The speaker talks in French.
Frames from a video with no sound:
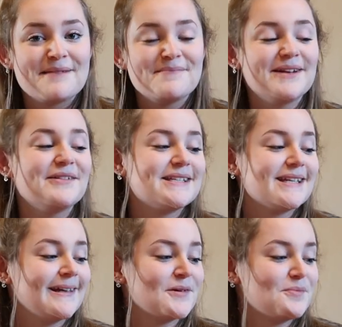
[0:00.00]

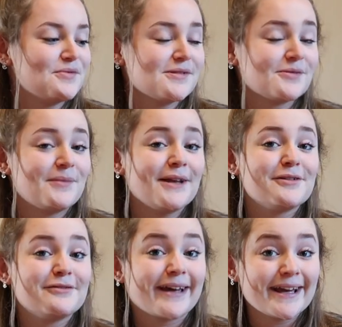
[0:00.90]
Mélodie et Opus n'ont pas
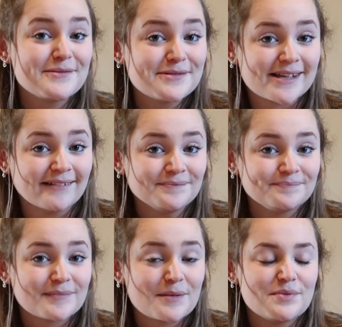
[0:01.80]
de vrais coussins
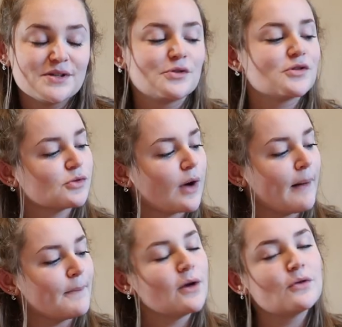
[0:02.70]
puisque
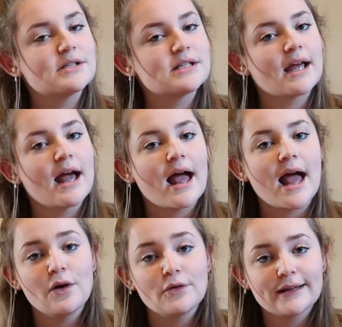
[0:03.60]
soit Mélodie
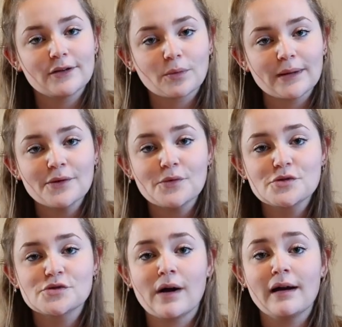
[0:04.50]
elle le détruit
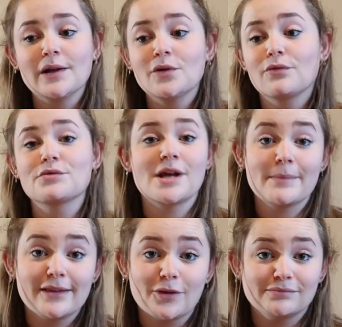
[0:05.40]
ou soit ils ne vont
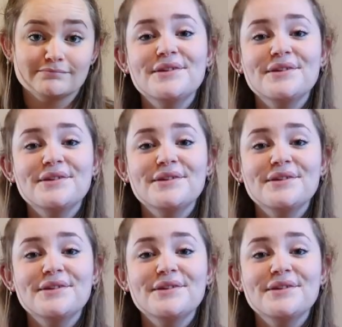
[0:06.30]
jamais dedans.